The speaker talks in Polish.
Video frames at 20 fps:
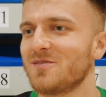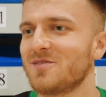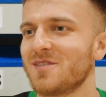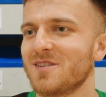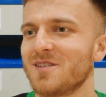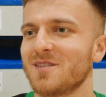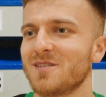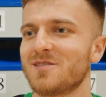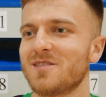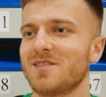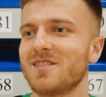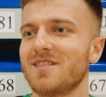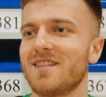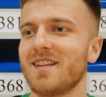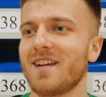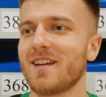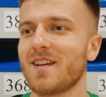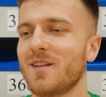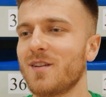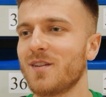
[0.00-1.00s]
gdzie, gdzie
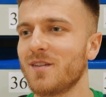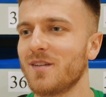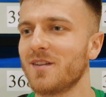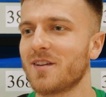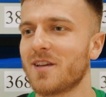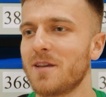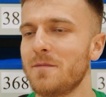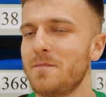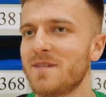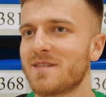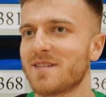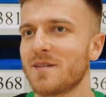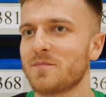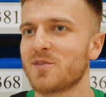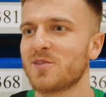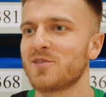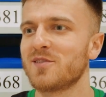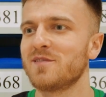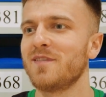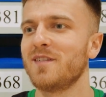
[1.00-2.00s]
tak e, kibice
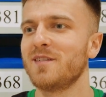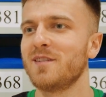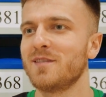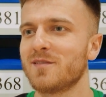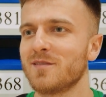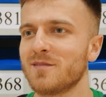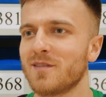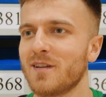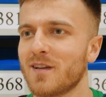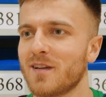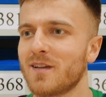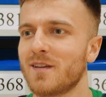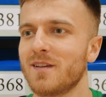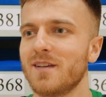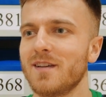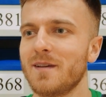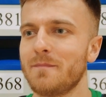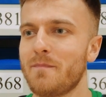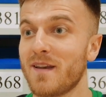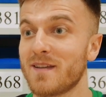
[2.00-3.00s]
przeżywali to tak
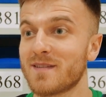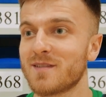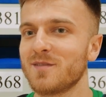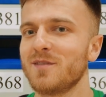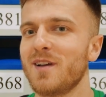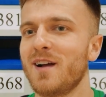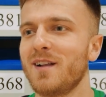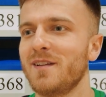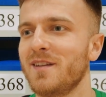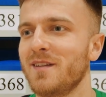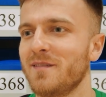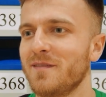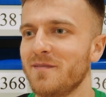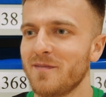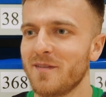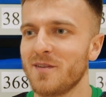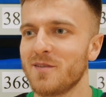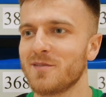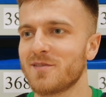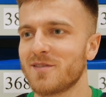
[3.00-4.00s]
e, personalnie
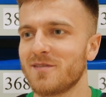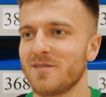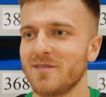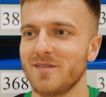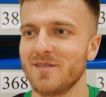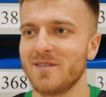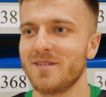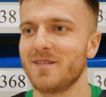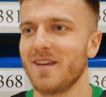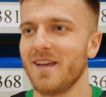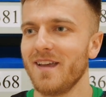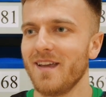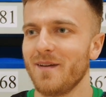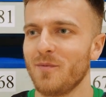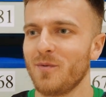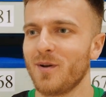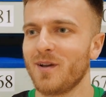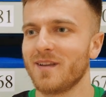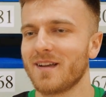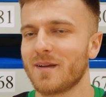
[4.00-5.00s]
wręcz,
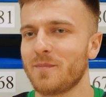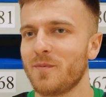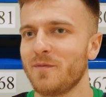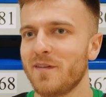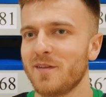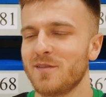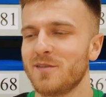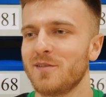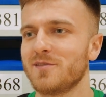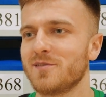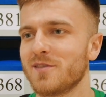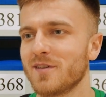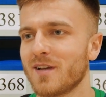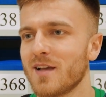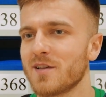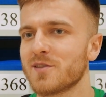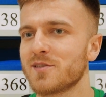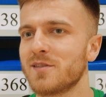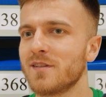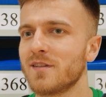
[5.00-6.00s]
mogę tak powiedzieć, że
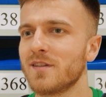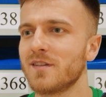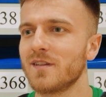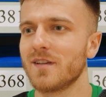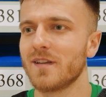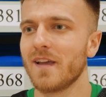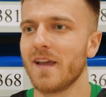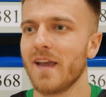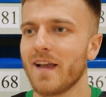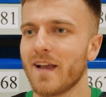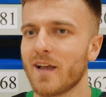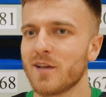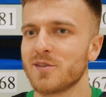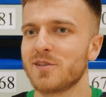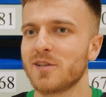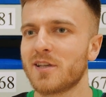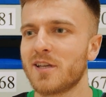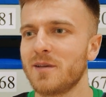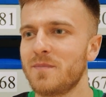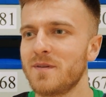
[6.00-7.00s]
każdy,
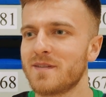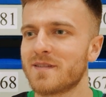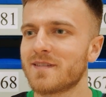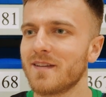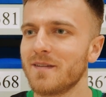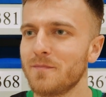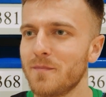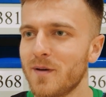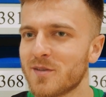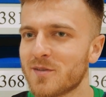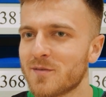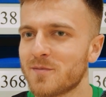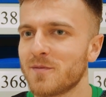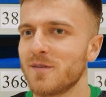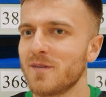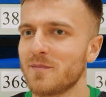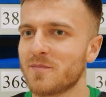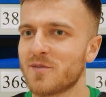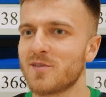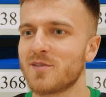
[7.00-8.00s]
każdy kibic ten mecz
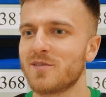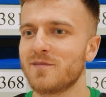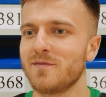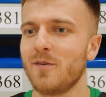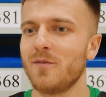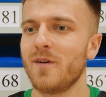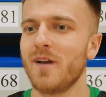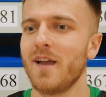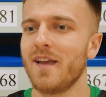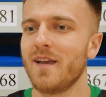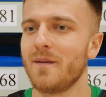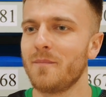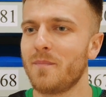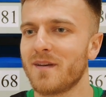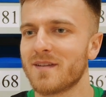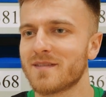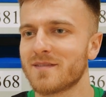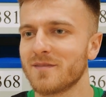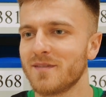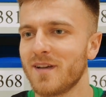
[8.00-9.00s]
przeżywał
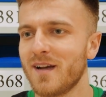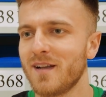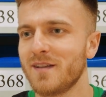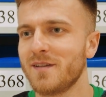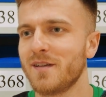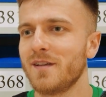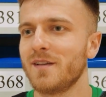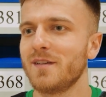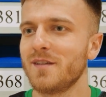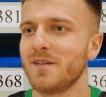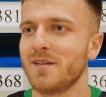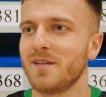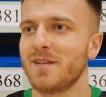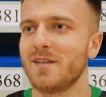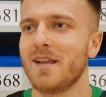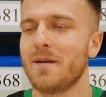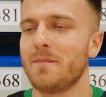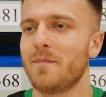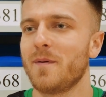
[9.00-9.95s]
personalnie i na